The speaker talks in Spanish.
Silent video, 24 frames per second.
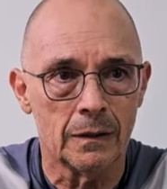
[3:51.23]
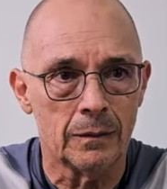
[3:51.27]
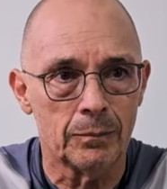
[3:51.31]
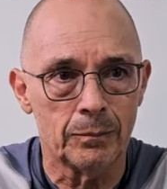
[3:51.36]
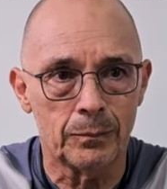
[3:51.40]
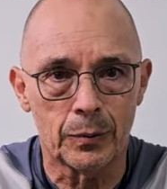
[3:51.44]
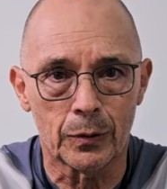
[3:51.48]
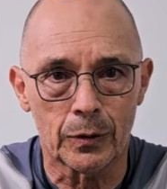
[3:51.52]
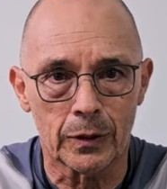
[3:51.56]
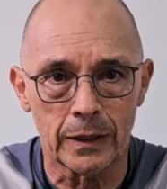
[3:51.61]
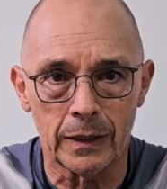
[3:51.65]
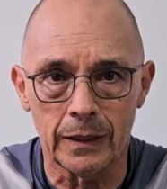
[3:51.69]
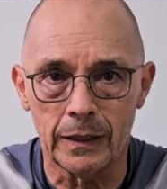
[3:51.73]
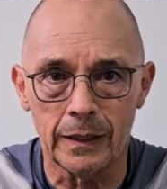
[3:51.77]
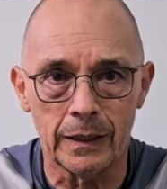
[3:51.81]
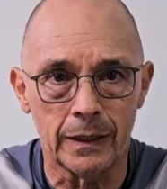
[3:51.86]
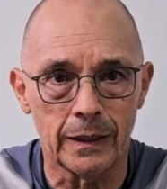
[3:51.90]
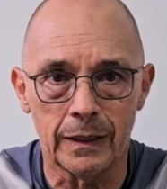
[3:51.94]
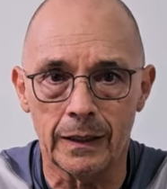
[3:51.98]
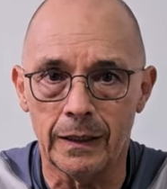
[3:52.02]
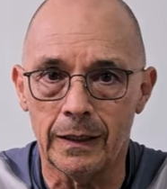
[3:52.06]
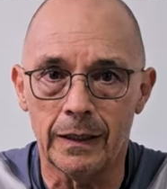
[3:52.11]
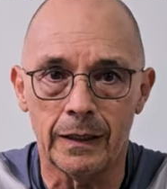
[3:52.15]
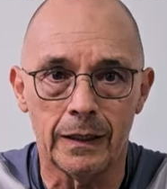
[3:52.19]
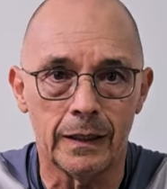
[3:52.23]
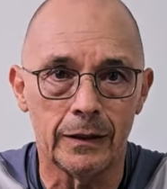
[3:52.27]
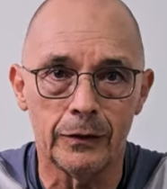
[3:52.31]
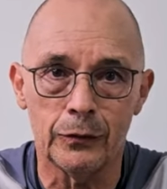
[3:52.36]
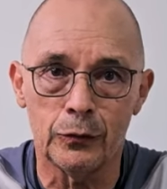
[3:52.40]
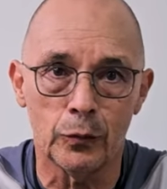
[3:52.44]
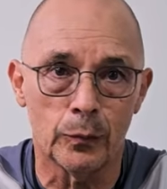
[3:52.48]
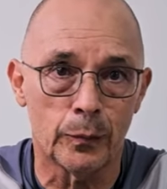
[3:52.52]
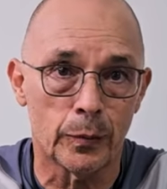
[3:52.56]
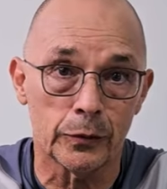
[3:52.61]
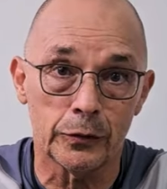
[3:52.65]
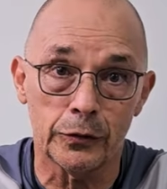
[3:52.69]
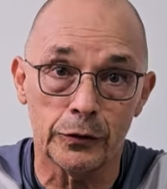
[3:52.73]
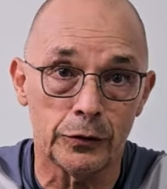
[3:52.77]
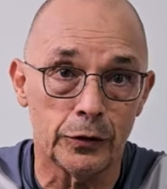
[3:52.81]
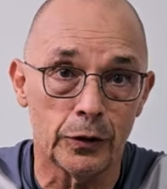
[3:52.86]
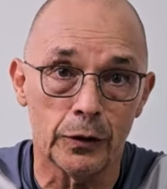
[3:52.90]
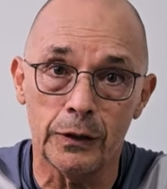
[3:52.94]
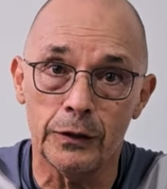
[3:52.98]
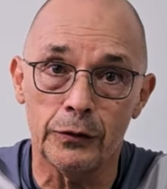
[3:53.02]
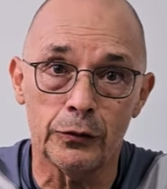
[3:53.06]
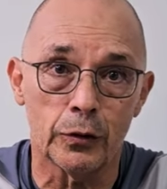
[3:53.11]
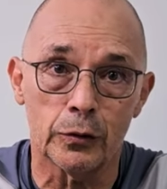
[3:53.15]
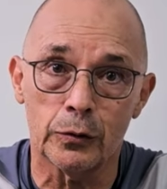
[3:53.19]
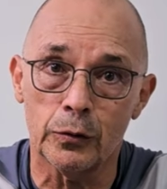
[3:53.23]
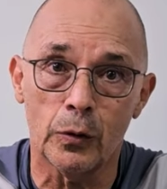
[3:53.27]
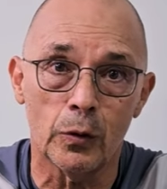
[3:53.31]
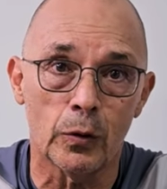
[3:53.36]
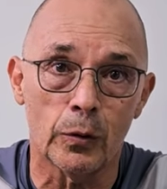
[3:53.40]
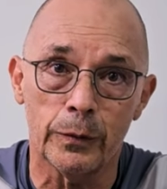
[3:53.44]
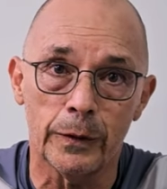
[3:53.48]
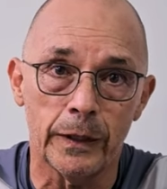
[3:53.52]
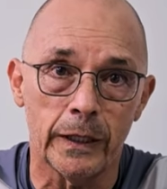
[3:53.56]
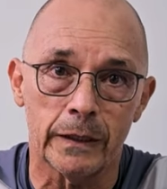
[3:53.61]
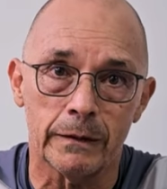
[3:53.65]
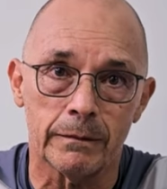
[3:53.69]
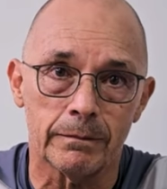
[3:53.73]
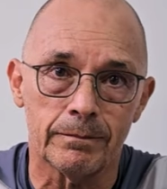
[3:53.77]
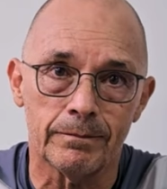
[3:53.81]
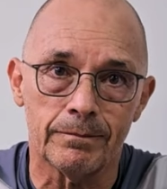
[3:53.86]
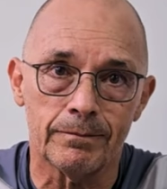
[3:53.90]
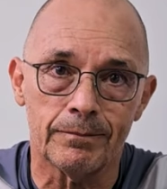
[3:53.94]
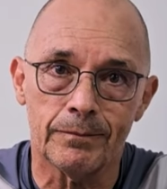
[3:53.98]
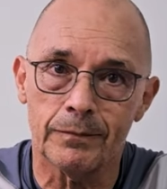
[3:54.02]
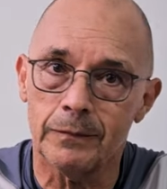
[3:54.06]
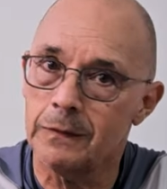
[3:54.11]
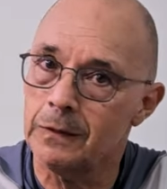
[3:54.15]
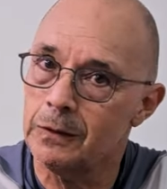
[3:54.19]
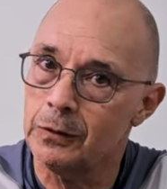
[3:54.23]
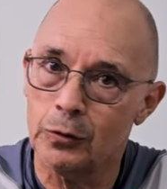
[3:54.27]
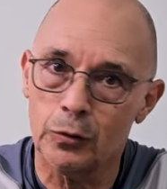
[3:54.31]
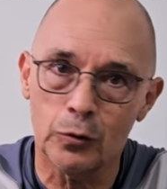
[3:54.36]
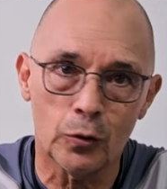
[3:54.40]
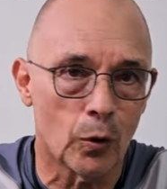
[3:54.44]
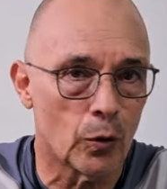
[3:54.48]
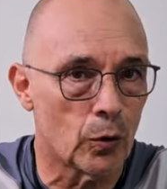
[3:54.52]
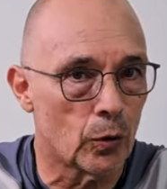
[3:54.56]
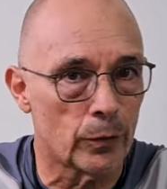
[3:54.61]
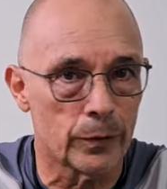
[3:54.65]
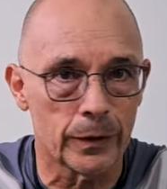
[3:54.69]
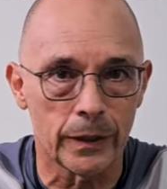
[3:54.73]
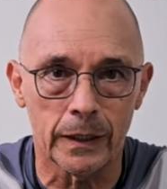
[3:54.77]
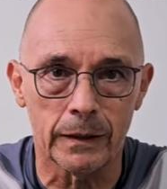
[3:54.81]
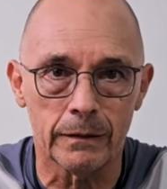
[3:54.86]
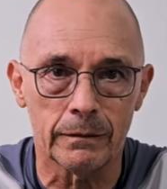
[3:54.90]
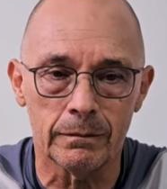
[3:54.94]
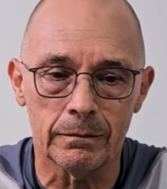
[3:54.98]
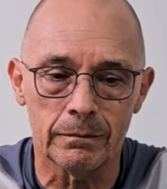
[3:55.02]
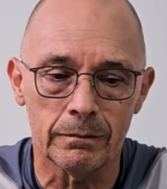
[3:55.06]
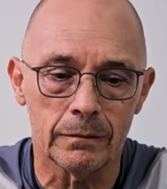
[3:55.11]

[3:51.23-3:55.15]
Porque en su posición hizo todo bien, todo bien.